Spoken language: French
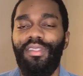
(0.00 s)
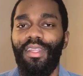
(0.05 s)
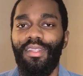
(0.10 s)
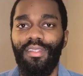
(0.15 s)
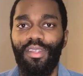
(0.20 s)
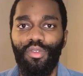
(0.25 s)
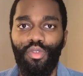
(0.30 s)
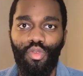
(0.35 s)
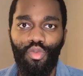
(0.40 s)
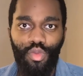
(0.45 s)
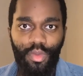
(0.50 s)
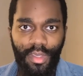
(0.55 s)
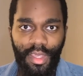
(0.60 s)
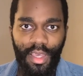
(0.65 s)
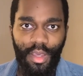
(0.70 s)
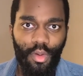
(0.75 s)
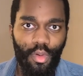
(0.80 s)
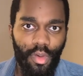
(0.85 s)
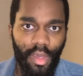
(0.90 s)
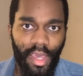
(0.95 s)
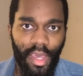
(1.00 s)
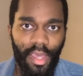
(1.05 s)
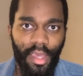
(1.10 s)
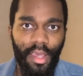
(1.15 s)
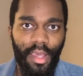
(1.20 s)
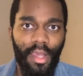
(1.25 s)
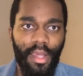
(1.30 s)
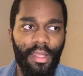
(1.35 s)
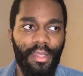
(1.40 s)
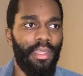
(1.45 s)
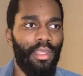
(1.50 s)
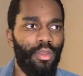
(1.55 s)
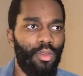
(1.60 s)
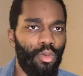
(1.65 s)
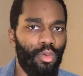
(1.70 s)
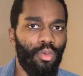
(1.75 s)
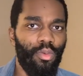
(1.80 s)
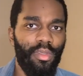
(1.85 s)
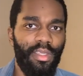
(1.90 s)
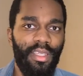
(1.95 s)
c'est-à-dire de tout ce qui est concret, des
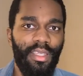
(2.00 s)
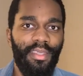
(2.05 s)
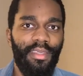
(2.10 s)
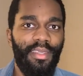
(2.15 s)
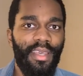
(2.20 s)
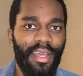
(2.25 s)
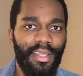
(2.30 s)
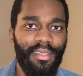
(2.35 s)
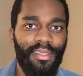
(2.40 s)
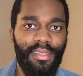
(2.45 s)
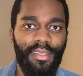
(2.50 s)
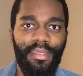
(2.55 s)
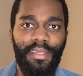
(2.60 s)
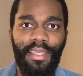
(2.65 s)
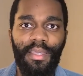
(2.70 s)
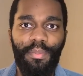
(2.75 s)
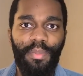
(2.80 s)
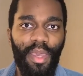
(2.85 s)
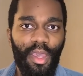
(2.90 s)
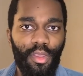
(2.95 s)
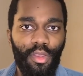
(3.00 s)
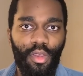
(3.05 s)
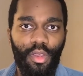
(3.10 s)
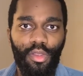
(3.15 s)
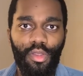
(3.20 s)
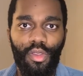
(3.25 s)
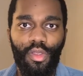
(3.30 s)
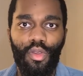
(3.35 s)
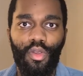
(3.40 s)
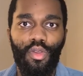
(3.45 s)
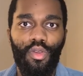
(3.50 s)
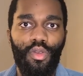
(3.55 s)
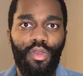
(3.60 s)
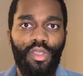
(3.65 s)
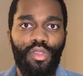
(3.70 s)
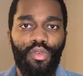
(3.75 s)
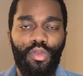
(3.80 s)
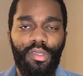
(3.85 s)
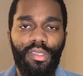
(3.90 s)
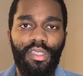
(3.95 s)
noms, des dates, des périodes. Euh,
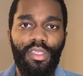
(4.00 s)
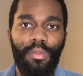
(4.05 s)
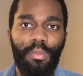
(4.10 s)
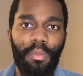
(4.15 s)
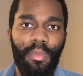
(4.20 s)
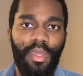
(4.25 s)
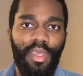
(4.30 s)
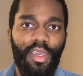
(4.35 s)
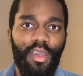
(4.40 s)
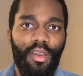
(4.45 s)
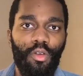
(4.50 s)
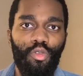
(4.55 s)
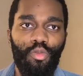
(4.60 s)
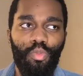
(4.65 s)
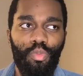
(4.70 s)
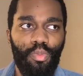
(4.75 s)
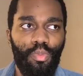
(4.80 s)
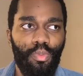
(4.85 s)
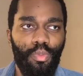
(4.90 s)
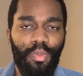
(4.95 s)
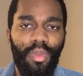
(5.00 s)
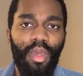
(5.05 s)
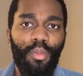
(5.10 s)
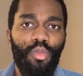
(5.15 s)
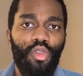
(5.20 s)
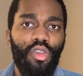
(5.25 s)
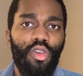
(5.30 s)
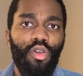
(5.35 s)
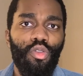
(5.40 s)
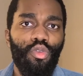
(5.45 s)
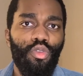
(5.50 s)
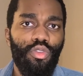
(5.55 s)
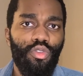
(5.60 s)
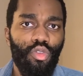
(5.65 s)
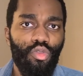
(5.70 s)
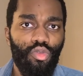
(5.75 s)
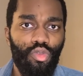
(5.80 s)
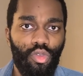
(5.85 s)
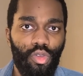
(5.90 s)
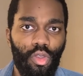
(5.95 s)
ils ont aussi une meilleure, une bien meilleure
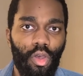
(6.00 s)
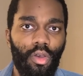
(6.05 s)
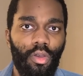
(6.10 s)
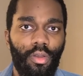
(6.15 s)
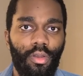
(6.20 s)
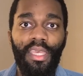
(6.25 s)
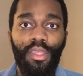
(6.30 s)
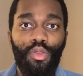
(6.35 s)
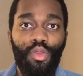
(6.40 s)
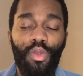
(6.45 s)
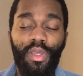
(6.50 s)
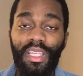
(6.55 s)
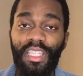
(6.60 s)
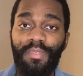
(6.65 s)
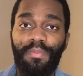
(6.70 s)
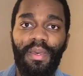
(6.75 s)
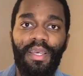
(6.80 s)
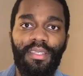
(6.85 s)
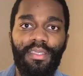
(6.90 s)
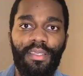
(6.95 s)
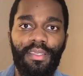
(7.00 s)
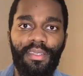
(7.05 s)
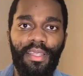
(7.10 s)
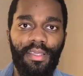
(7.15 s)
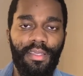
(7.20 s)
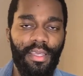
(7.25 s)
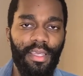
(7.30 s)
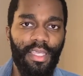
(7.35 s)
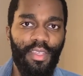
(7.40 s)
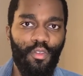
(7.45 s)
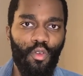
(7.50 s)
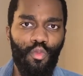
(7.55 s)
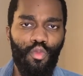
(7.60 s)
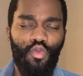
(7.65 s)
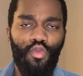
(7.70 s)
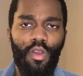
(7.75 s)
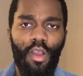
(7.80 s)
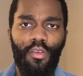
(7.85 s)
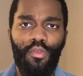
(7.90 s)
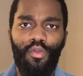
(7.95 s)
notion du temps et de l'espace, c'est-à-dire qu'ils vont
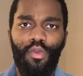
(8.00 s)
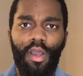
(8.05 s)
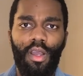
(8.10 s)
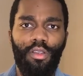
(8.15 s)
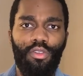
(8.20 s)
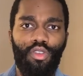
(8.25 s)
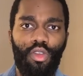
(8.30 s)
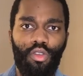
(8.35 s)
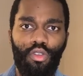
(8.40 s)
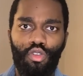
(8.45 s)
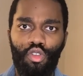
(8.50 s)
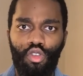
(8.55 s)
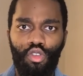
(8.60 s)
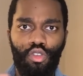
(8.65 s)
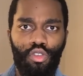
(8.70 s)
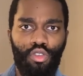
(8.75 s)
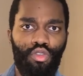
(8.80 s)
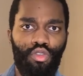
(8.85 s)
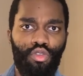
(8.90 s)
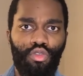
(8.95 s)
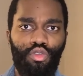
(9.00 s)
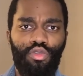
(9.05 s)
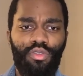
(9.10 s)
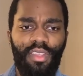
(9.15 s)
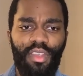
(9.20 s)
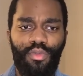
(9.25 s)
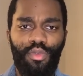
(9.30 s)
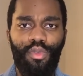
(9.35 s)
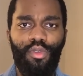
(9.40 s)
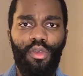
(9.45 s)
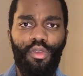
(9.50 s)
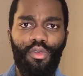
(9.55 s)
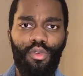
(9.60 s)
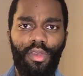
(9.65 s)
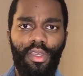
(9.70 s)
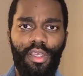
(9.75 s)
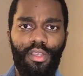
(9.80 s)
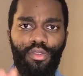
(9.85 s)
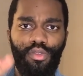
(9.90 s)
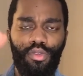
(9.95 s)
pouvoir voir genre Juste à vue d'œil,
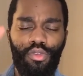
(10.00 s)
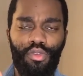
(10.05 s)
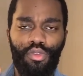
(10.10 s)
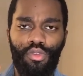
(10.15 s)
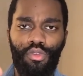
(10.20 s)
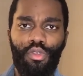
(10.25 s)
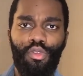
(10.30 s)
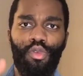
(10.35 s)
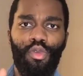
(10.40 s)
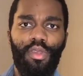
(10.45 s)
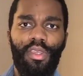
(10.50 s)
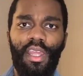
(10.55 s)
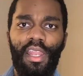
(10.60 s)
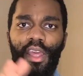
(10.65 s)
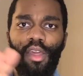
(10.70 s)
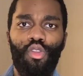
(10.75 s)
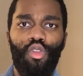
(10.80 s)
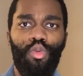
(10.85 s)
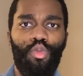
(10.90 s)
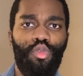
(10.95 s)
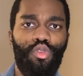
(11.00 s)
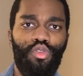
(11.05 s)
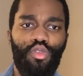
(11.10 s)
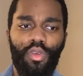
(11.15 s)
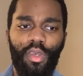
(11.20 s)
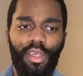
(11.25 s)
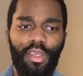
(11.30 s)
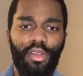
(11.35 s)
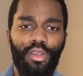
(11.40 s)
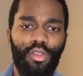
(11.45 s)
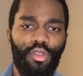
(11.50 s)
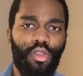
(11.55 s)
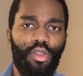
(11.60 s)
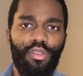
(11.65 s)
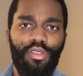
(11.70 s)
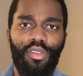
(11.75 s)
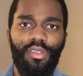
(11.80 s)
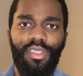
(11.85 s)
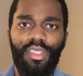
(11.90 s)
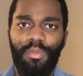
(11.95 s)
ok, ce truc a l'air de mesurer
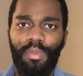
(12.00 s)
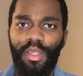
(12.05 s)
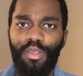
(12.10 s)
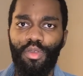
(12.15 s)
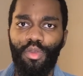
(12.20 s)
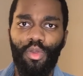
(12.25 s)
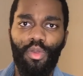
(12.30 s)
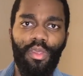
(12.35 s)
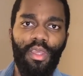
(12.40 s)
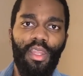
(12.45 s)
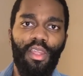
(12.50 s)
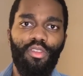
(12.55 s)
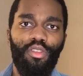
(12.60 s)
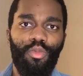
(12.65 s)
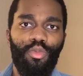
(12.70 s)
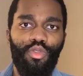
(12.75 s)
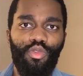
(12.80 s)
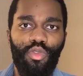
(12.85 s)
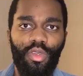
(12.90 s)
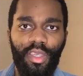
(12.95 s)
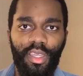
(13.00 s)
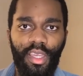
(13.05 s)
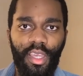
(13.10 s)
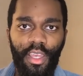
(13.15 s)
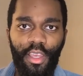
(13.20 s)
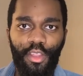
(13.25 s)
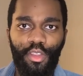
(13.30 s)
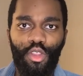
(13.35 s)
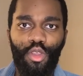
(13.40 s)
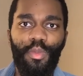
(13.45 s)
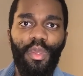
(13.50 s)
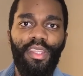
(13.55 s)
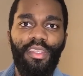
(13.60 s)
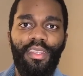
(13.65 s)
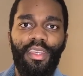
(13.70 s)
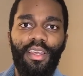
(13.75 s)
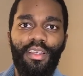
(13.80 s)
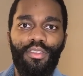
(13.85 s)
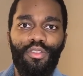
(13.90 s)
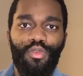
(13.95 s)
30 euh, cm, ce truc a l'air de mesurer 2 mètres
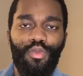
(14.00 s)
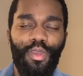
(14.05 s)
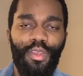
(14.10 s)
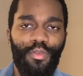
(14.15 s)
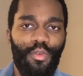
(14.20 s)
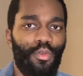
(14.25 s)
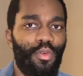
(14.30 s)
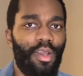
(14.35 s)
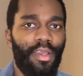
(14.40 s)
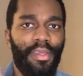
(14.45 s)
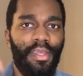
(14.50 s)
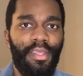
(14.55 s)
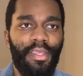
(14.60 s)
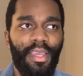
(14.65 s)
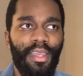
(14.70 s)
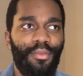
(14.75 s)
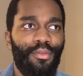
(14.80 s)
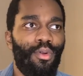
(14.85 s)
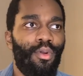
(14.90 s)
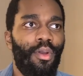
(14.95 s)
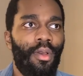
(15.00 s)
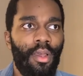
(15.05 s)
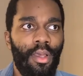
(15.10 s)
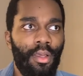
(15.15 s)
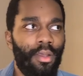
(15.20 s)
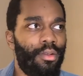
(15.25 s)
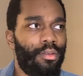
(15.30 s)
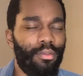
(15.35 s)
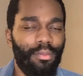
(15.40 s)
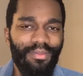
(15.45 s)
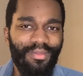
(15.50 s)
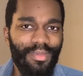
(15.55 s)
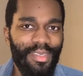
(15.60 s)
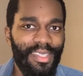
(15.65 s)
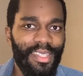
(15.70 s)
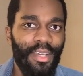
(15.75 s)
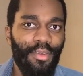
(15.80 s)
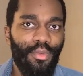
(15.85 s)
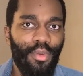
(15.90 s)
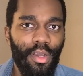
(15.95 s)
15, tu vois, ils vont voir quelqu'un, ils vont euh,
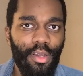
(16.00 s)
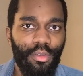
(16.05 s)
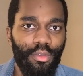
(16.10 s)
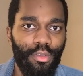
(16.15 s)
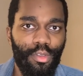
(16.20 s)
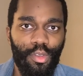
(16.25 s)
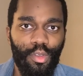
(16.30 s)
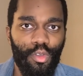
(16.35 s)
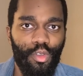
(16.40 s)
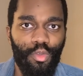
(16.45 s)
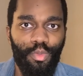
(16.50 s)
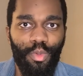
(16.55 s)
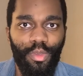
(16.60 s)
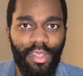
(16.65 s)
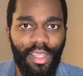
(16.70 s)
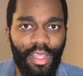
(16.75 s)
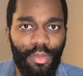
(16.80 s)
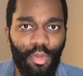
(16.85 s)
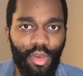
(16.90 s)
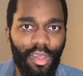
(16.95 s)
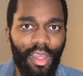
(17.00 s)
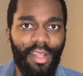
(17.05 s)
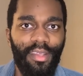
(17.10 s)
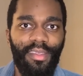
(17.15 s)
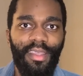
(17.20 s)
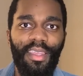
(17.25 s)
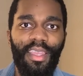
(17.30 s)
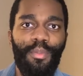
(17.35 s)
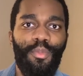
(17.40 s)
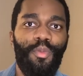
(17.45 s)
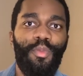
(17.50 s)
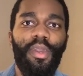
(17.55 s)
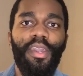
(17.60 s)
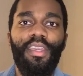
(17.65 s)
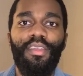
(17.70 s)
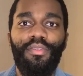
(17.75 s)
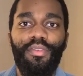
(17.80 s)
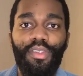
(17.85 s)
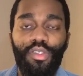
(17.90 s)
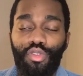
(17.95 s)
savoir euh, spontanément quelle taille à peu
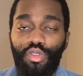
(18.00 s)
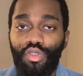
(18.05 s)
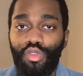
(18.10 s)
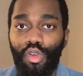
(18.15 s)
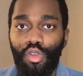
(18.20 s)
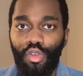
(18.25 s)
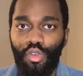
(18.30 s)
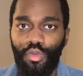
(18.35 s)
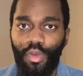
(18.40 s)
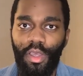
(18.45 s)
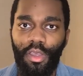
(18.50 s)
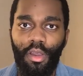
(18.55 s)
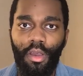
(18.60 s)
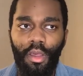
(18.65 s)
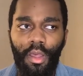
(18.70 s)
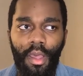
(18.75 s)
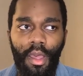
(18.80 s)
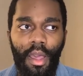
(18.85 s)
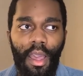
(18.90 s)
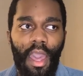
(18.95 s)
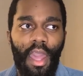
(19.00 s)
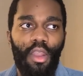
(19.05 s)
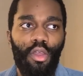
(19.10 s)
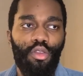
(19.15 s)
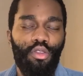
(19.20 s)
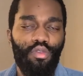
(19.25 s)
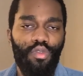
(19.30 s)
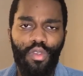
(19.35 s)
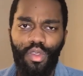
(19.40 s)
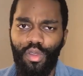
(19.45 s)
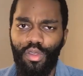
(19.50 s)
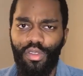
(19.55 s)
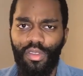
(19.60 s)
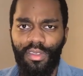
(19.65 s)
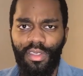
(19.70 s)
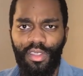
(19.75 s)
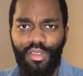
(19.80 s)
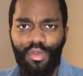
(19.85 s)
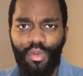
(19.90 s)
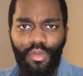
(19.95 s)
près il fait juste en le voyant, alors que ceux qui ont une
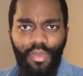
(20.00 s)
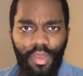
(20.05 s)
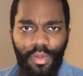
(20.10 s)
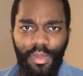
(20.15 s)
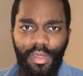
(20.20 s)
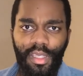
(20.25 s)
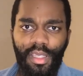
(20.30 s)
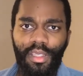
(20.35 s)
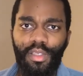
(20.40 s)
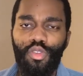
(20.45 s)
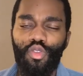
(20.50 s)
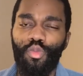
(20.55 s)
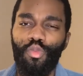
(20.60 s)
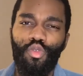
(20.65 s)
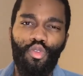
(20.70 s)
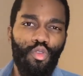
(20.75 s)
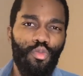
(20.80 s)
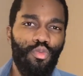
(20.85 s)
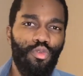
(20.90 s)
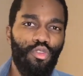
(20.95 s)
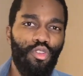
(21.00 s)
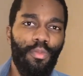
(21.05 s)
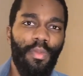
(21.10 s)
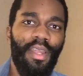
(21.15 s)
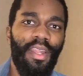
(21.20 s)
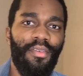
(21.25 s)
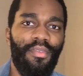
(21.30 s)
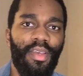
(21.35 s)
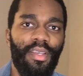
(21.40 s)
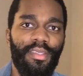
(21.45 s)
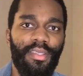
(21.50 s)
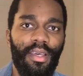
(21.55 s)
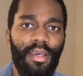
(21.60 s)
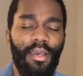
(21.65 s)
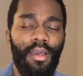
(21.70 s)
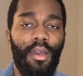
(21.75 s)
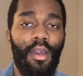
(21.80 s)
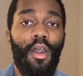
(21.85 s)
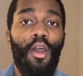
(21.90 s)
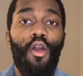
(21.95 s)
sensation féminine, ils ont beaucoup plus de mal à faire ça.